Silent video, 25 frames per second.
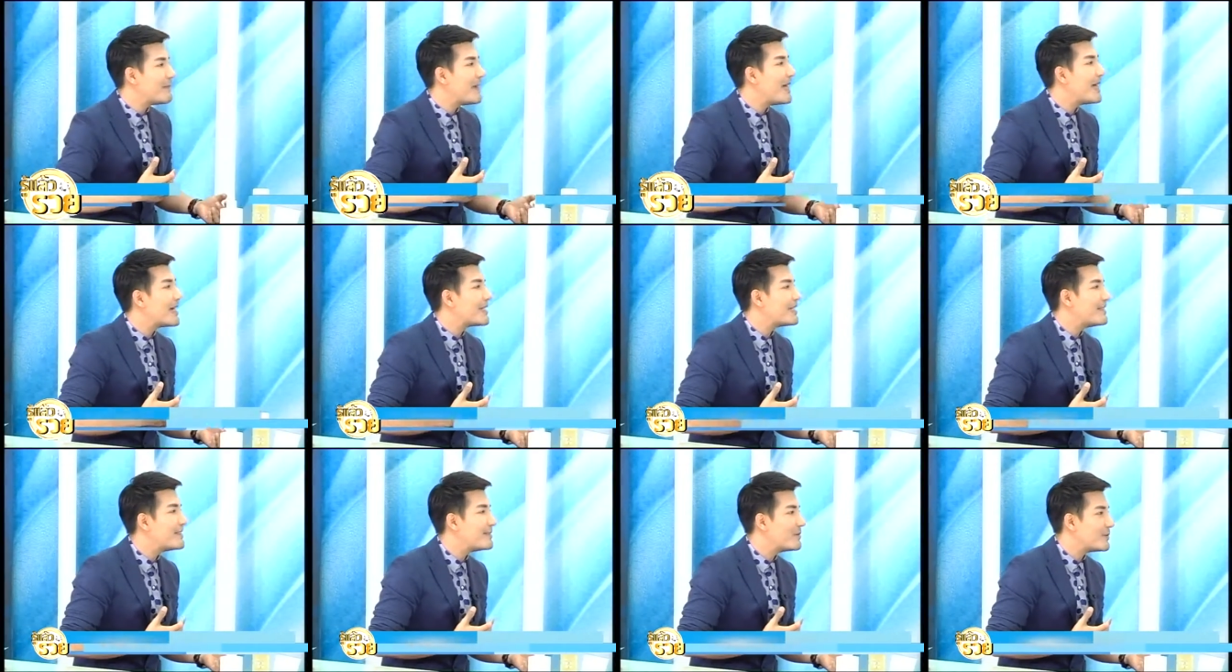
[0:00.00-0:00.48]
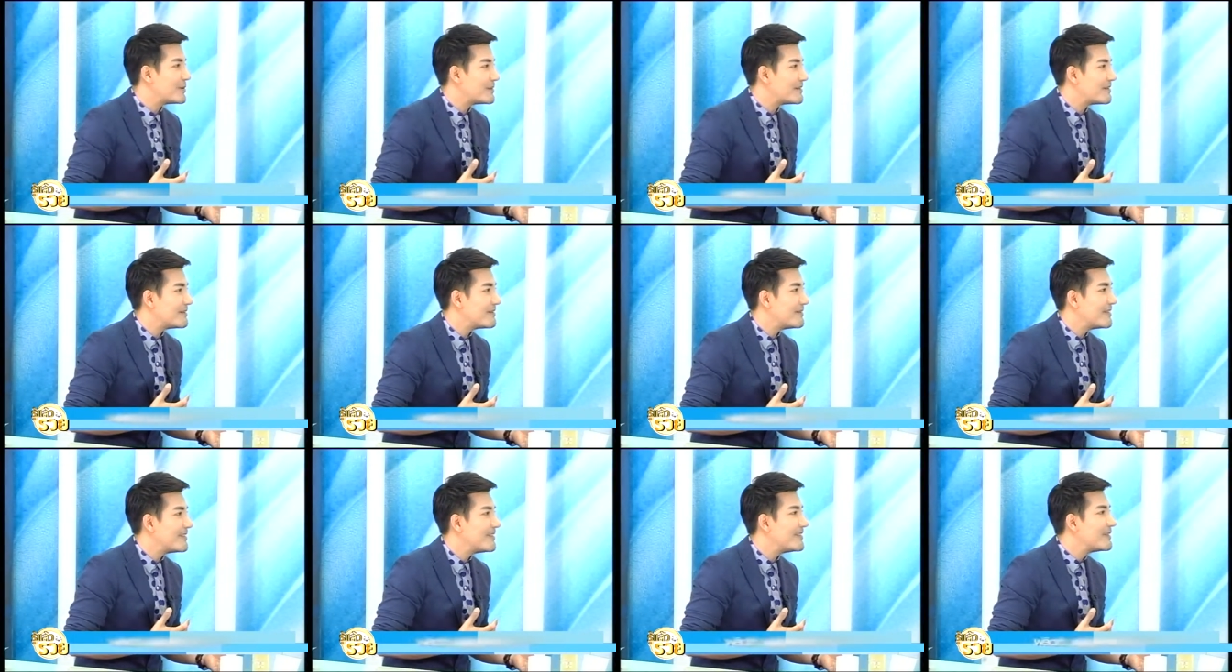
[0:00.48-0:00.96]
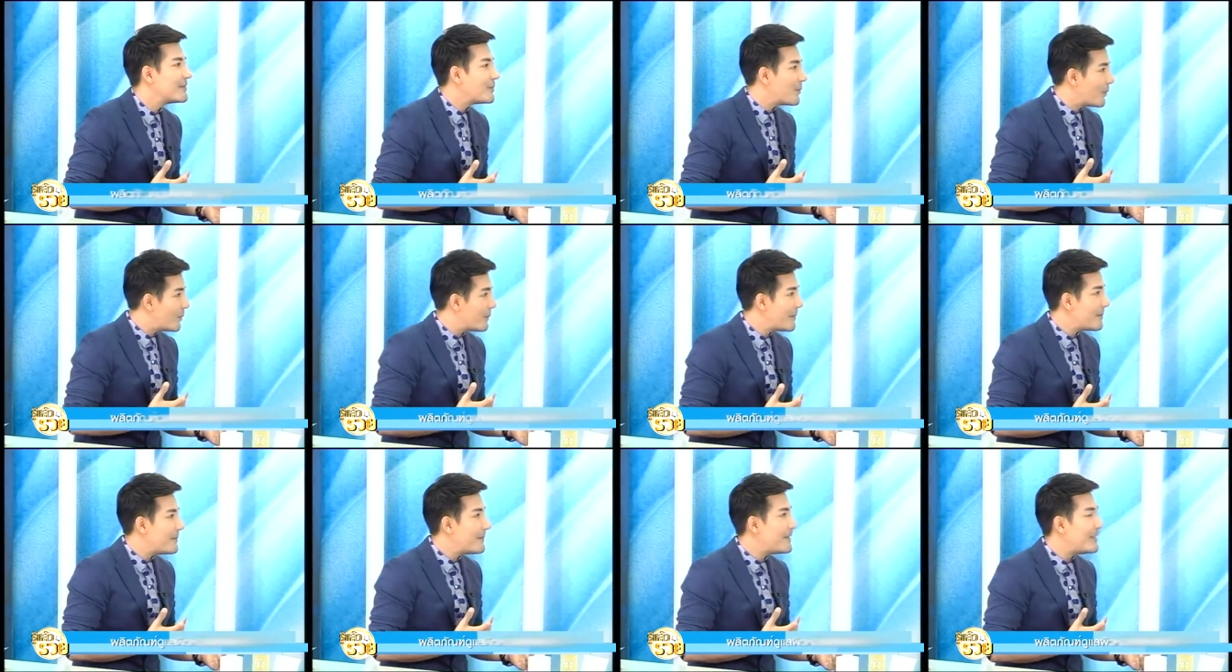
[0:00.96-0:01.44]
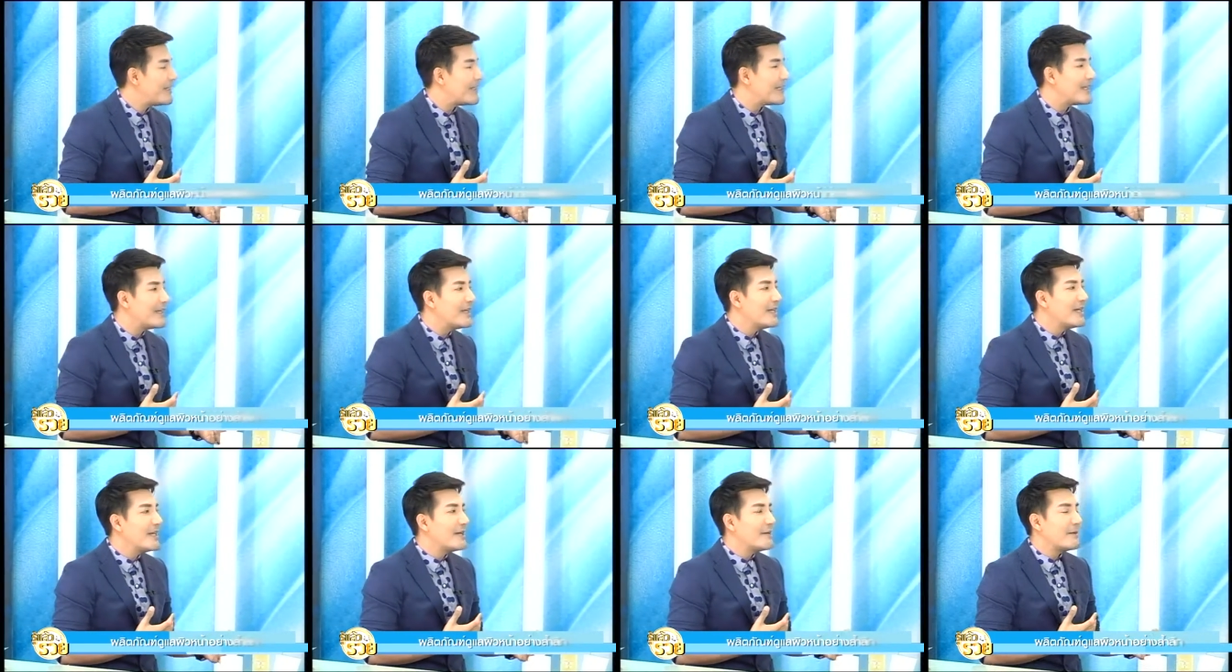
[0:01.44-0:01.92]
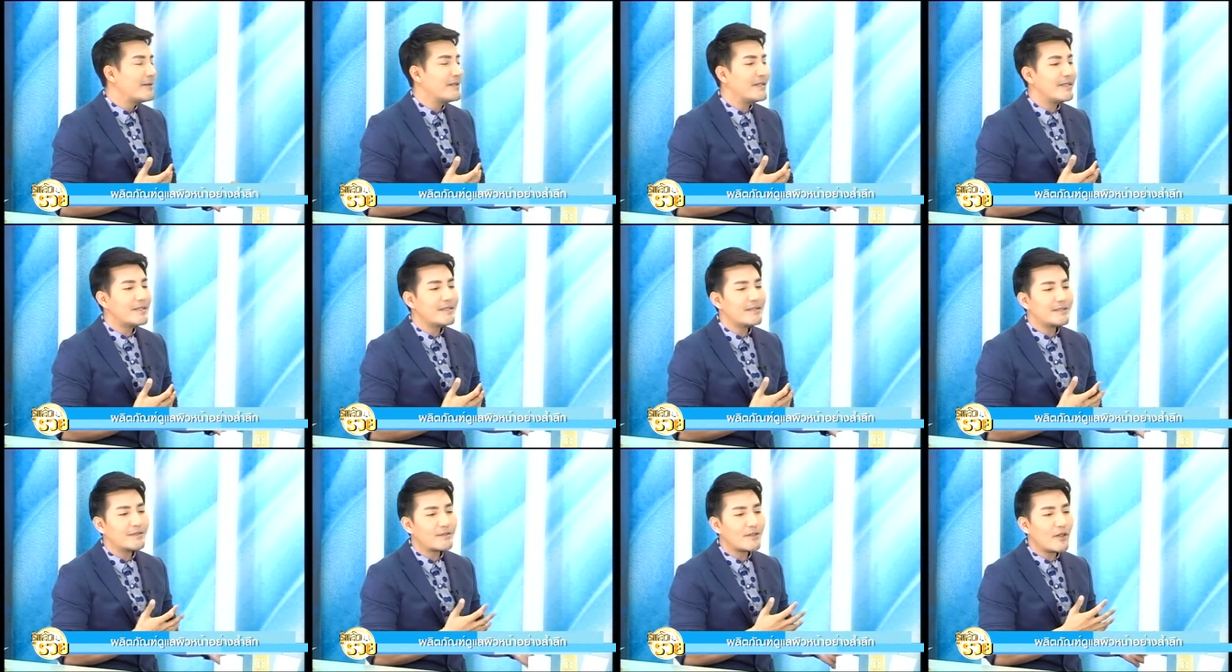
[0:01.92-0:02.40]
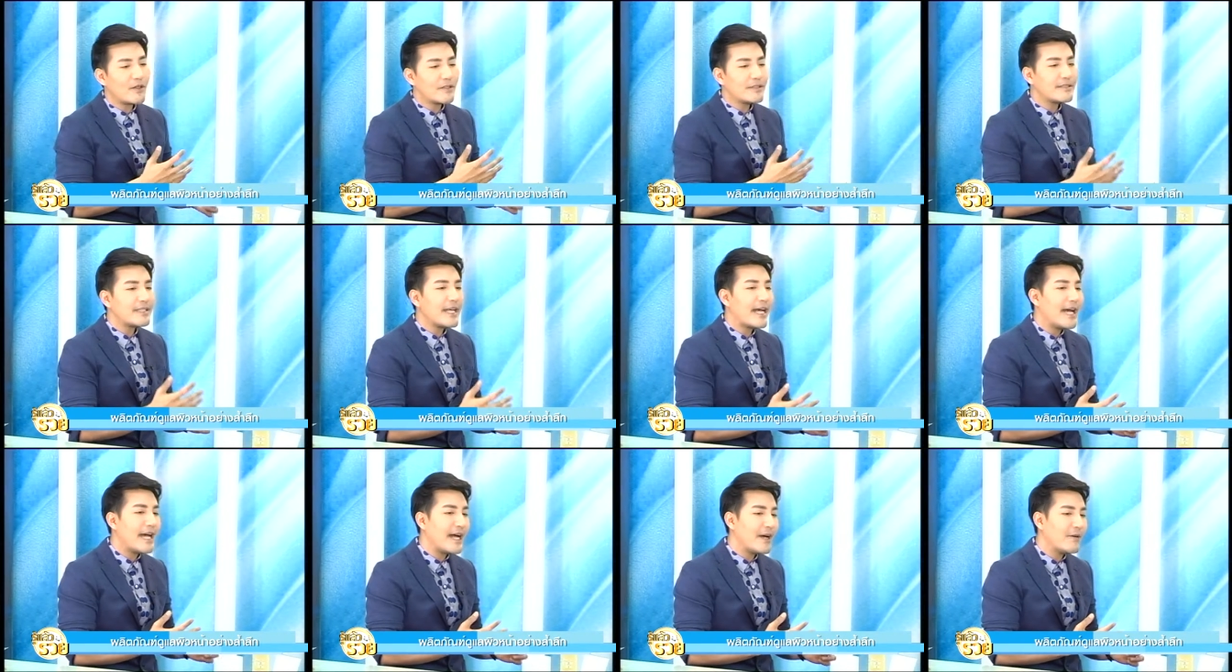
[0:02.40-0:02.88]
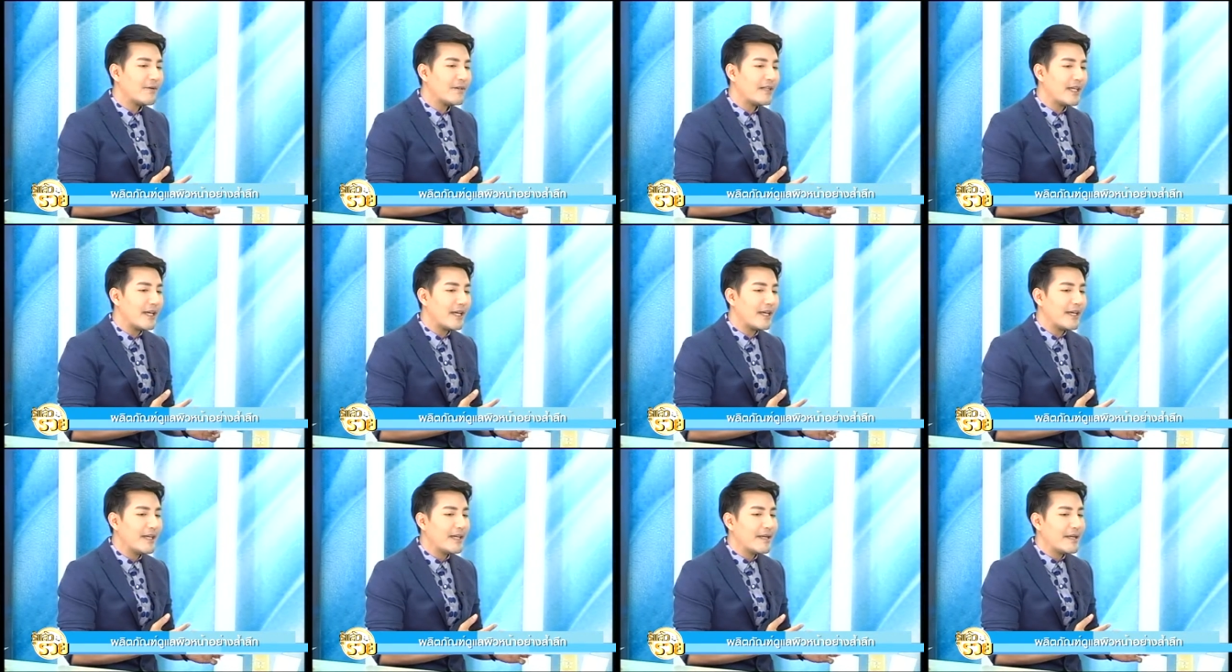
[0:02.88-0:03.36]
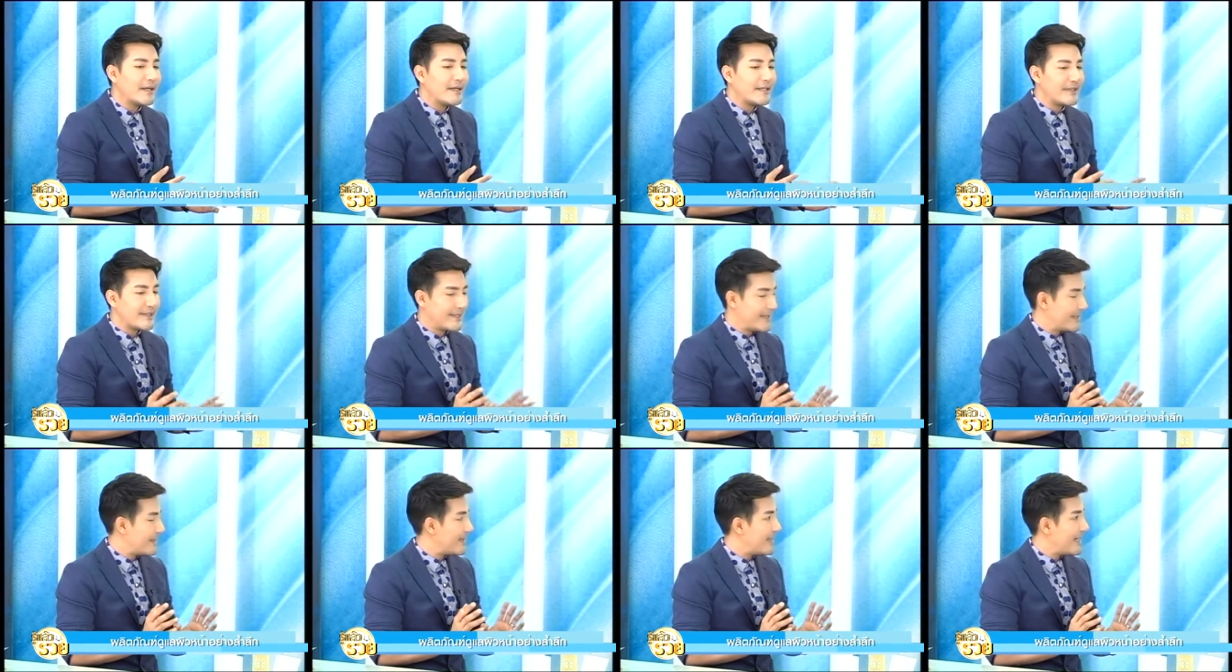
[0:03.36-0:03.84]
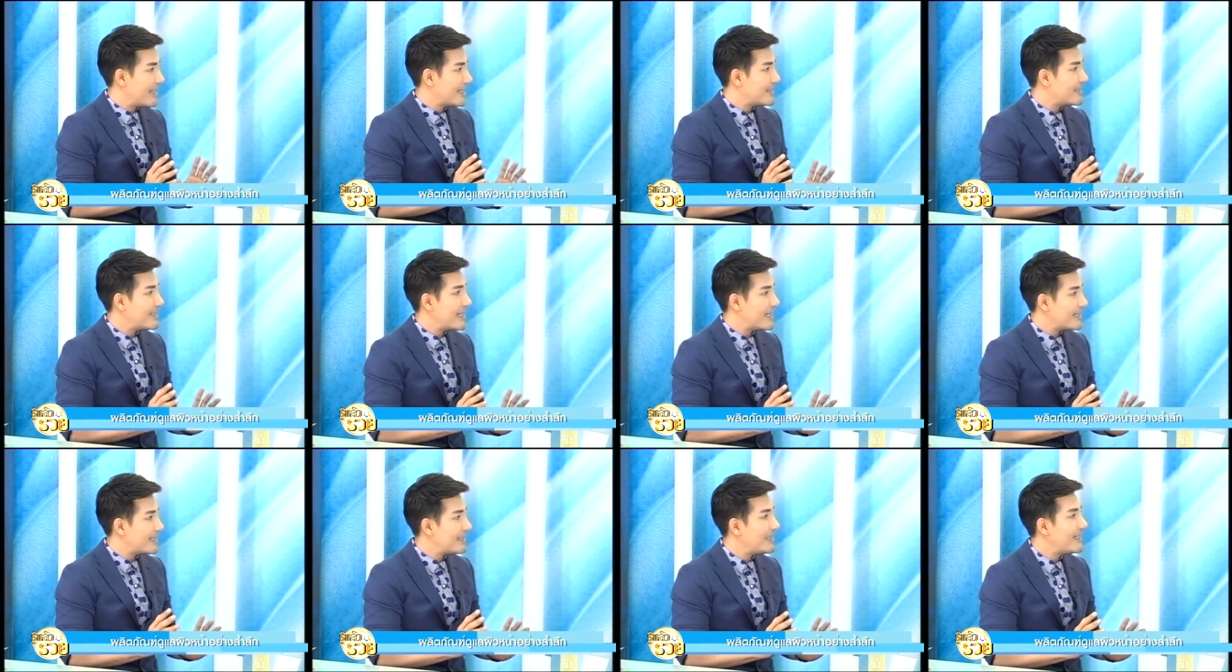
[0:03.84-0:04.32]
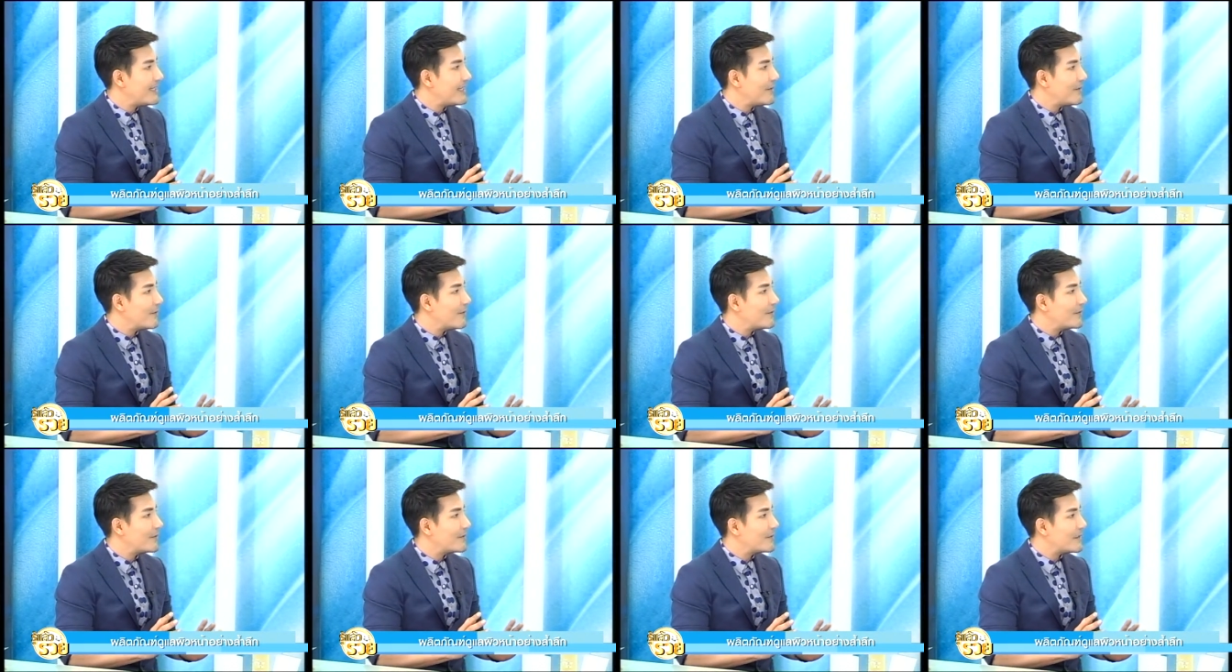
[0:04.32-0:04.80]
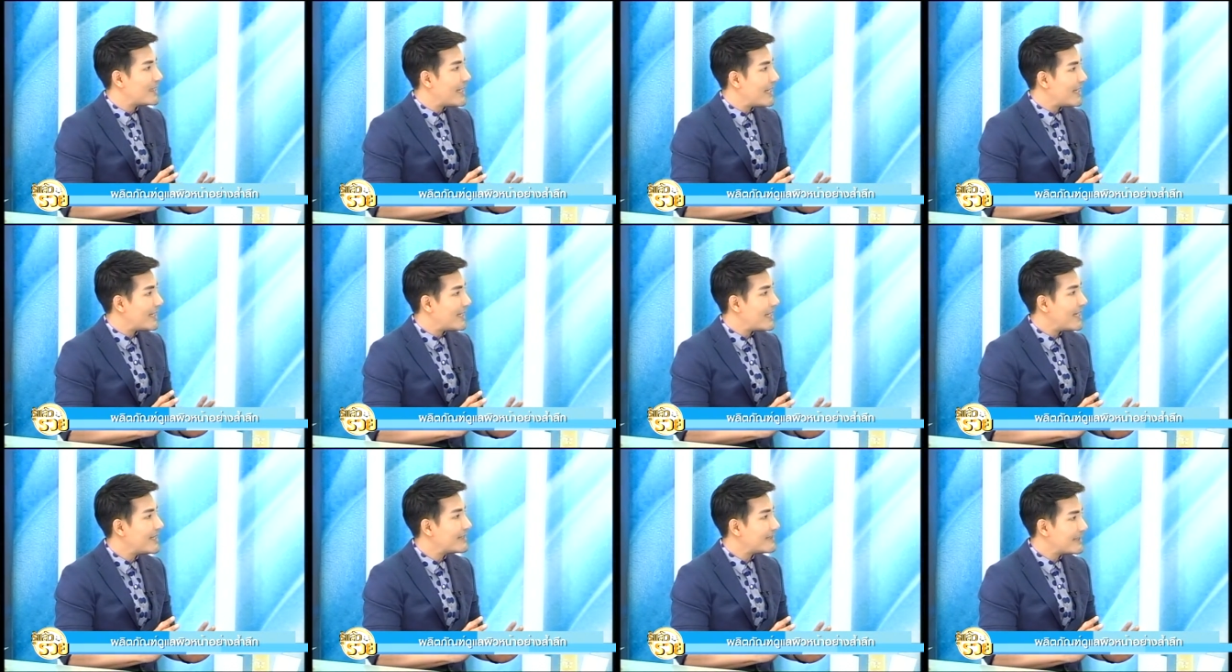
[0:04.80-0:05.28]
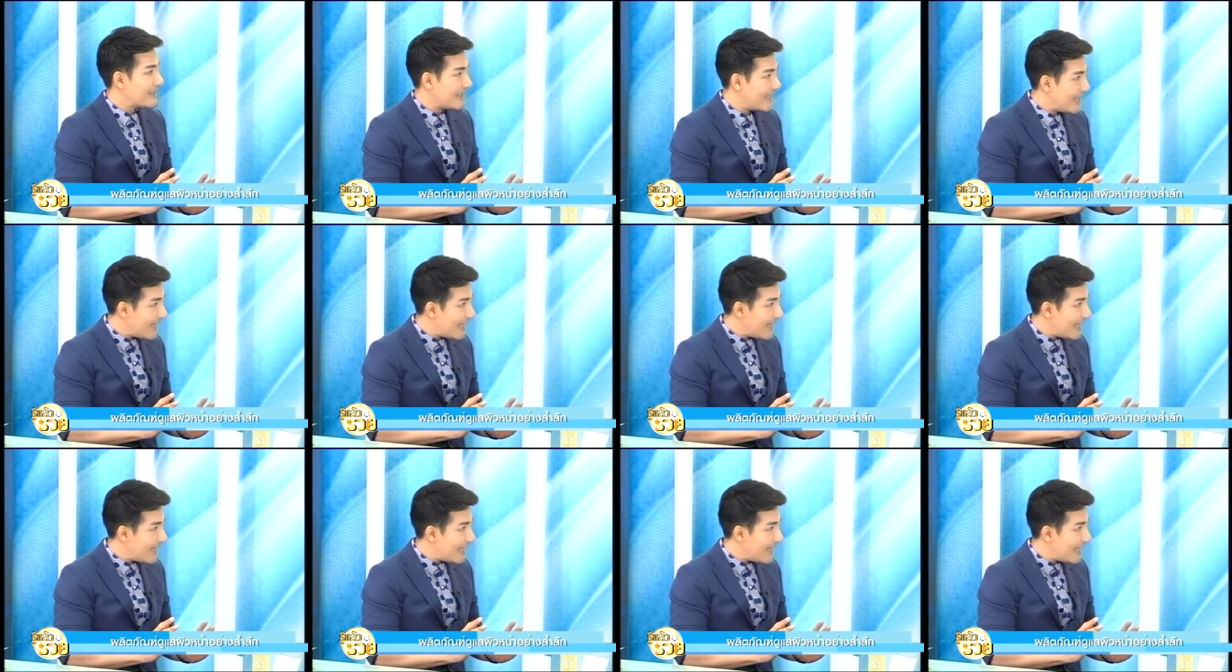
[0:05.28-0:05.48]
มากที่สุด ถูกไหมพี่ใช่ค่ะเพราะฉะนั้นตอนเช้าเนี่ยหลังจากที่เราล้างหน้าเสร็จ